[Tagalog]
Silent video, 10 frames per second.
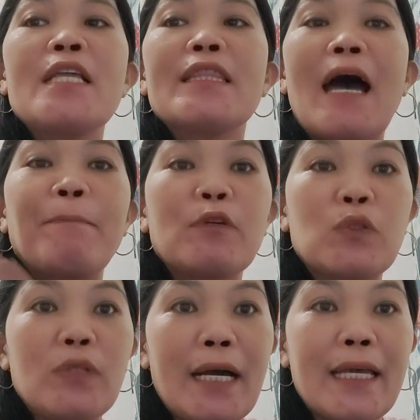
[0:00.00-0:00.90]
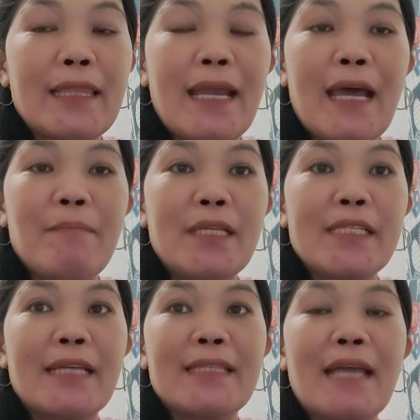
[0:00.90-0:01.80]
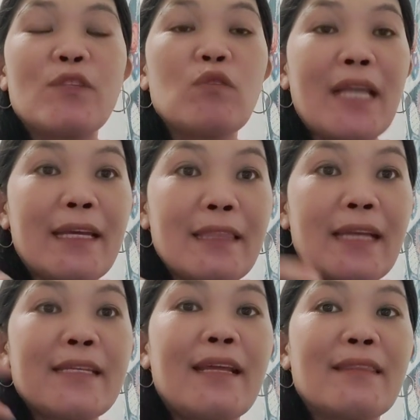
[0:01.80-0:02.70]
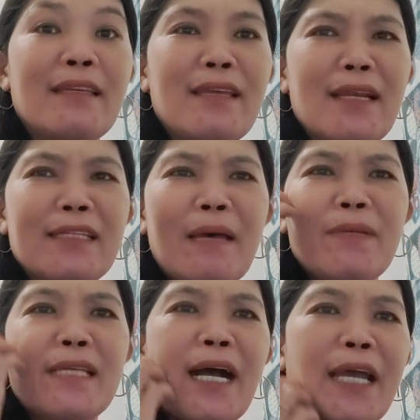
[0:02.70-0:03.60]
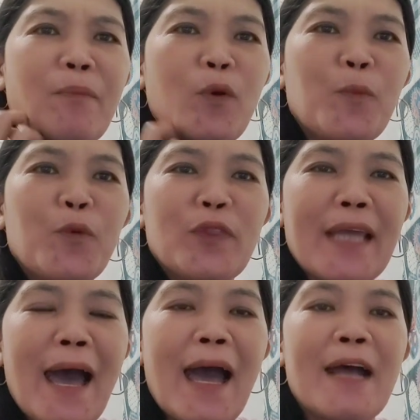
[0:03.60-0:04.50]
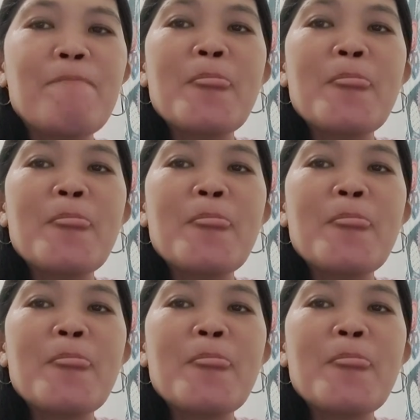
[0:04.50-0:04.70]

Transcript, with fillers: Tapos nung nakita namin siya, sa, nung nakita siya ng tindira, sabi, saan kayo pupunta?